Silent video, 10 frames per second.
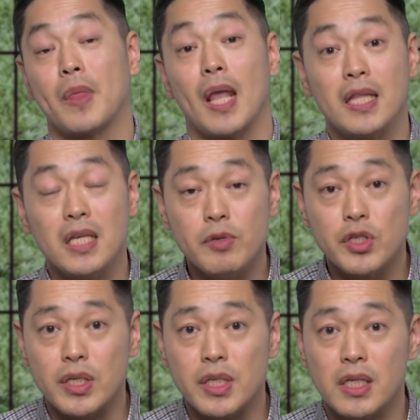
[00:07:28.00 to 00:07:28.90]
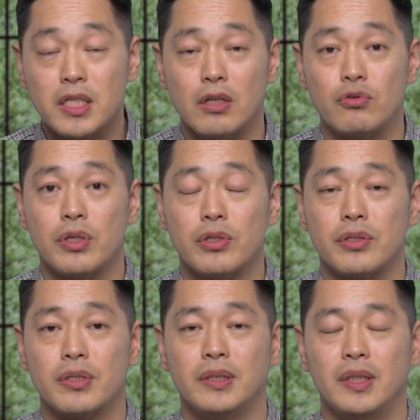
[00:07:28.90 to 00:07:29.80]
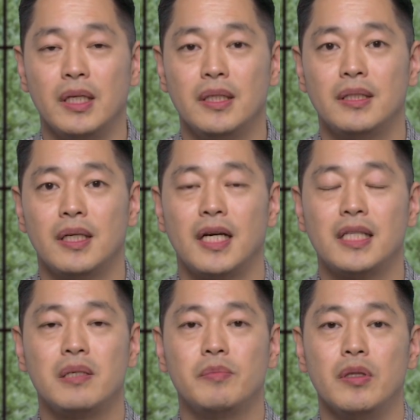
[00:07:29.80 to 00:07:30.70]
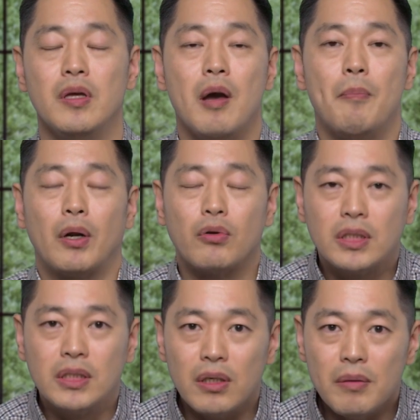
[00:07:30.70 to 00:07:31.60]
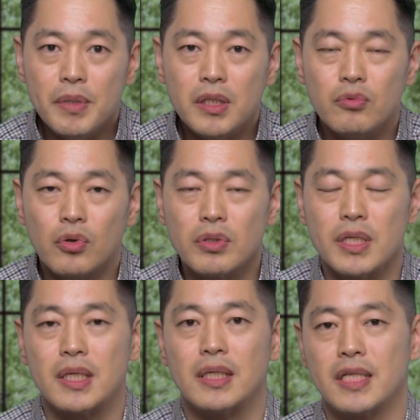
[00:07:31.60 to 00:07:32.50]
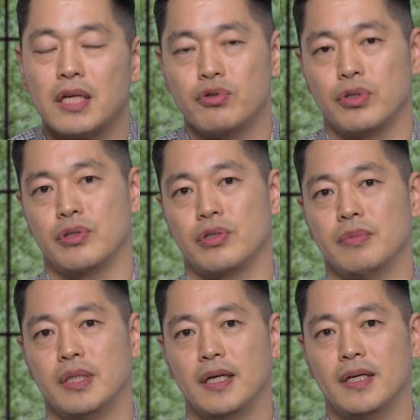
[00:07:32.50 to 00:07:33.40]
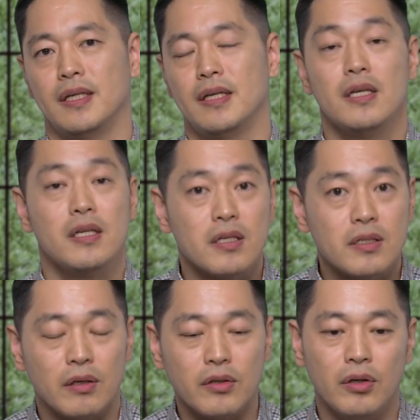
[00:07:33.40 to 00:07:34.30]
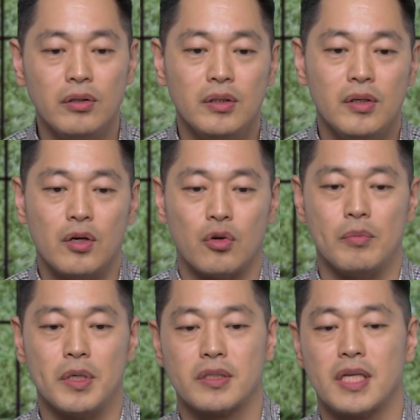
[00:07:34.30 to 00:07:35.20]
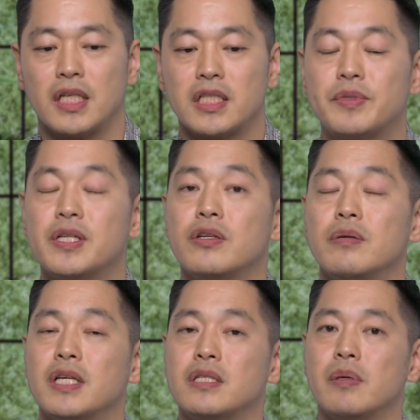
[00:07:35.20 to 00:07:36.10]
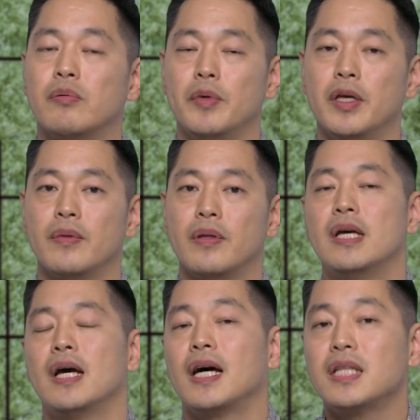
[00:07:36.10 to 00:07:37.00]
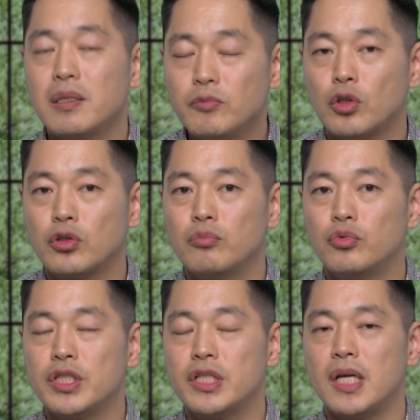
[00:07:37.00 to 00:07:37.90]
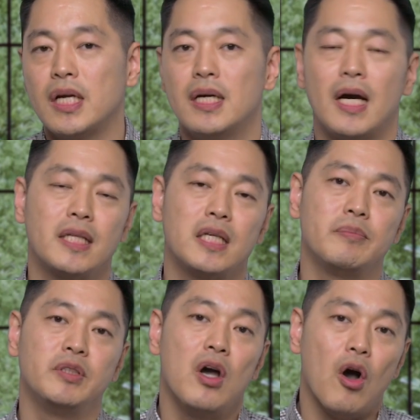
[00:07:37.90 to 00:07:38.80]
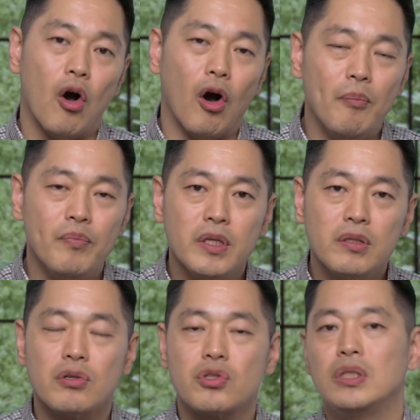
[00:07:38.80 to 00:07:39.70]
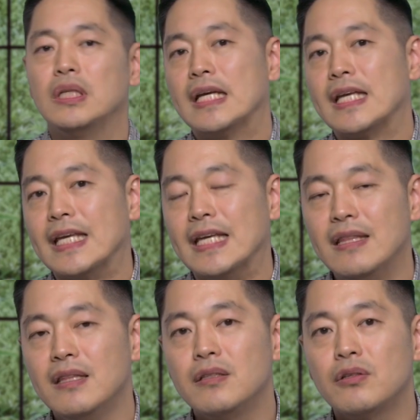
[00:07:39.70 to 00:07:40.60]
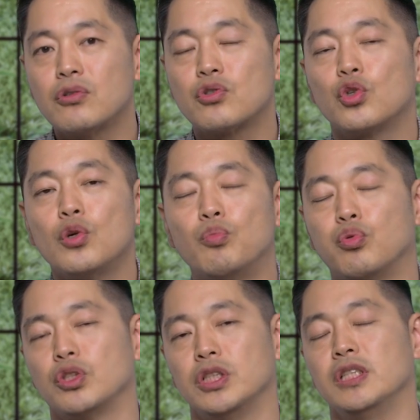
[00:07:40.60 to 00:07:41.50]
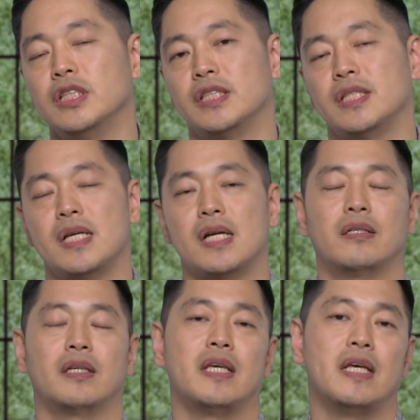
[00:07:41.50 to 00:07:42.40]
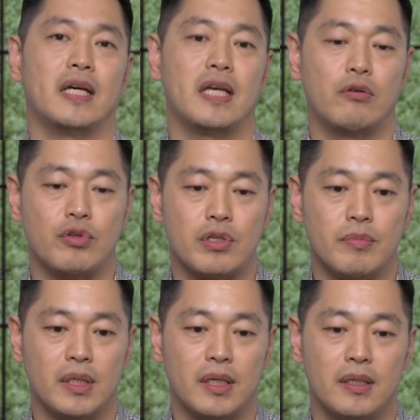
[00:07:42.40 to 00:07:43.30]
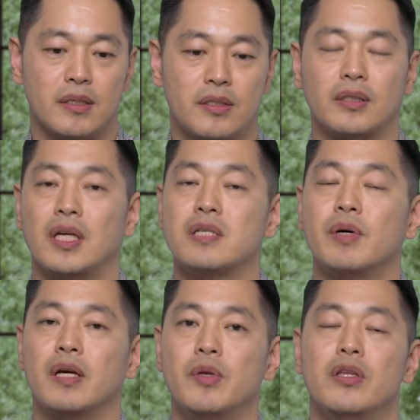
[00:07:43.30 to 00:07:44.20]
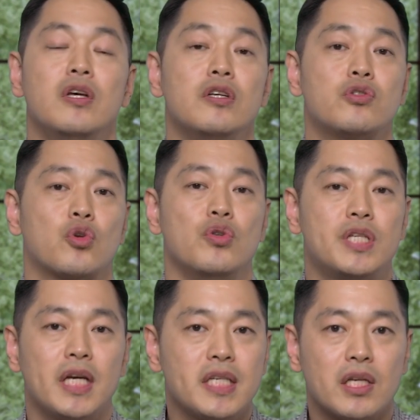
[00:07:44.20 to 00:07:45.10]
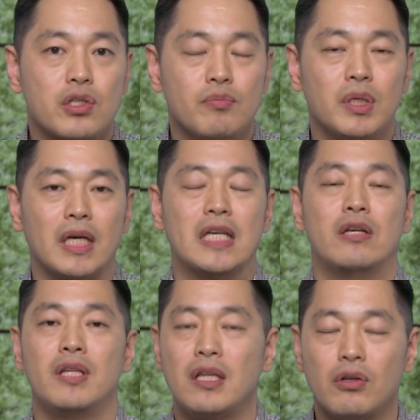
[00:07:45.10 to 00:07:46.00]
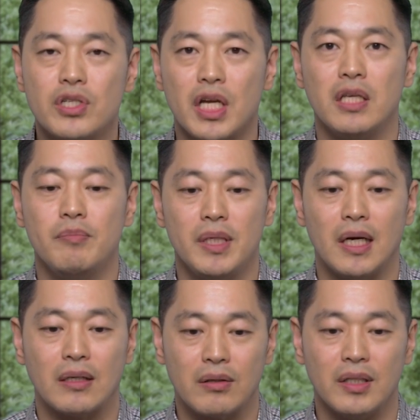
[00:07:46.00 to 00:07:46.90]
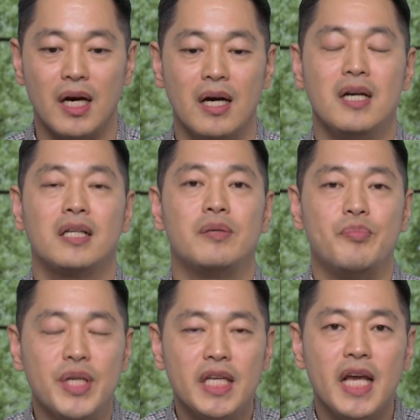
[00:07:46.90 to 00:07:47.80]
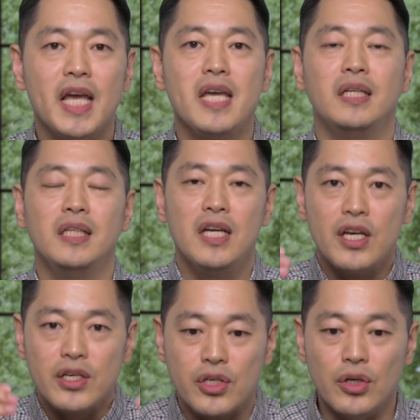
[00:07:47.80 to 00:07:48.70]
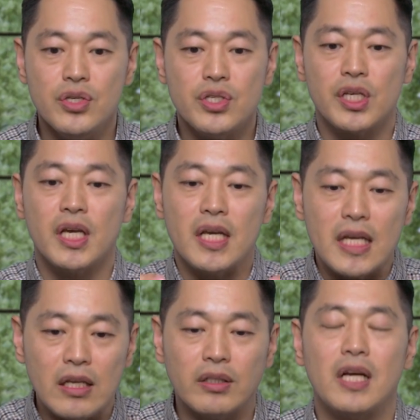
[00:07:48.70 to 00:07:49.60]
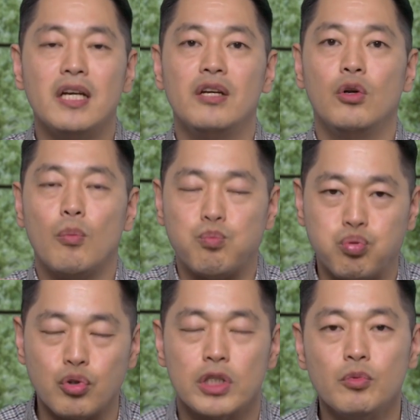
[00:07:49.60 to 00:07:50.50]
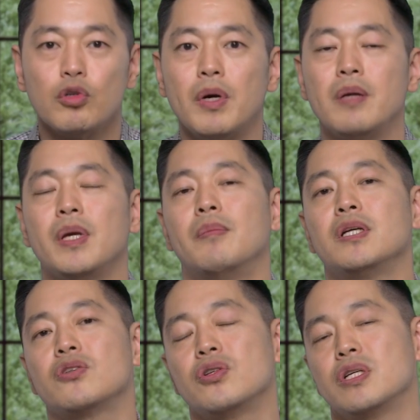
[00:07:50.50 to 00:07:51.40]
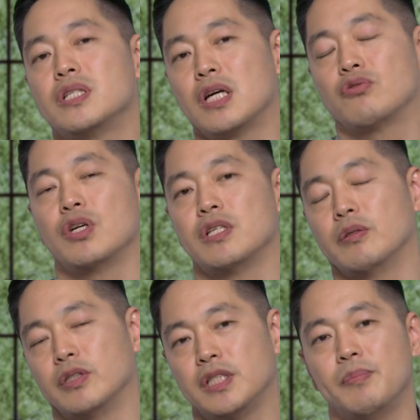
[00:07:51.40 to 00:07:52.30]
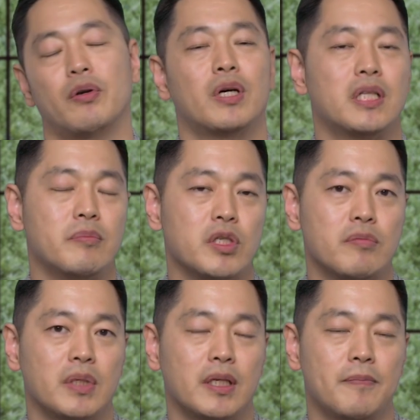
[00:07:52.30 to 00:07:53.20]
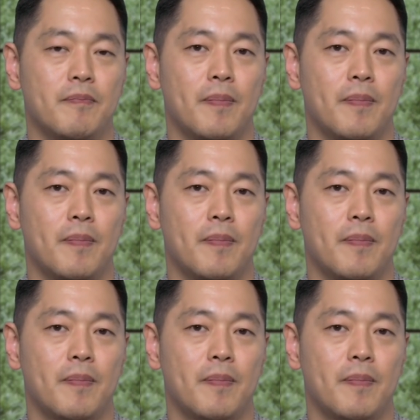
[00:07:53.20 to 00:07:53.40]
하나님이 세상을 창조하셨을 때 하나님은 바로 그런 믿음으로 세상을 창조하셨습니다. 성경 로마서 4장 17절 말씀해 보면, 하나님은 어떤 분이시냐? 하나님은 없는 것을 있는 것으로 부르시는 이시냐, 그렇게 이야기하고 있습니다. 즉 다시 말하면 존재하지 않습니다. 일어난 것이 아닙니다. 그러나 그 미래의 일을 현재 일어날 일로 부르심으로 말미암아 천지를 창조하신 것이 바로 하나님이십니다.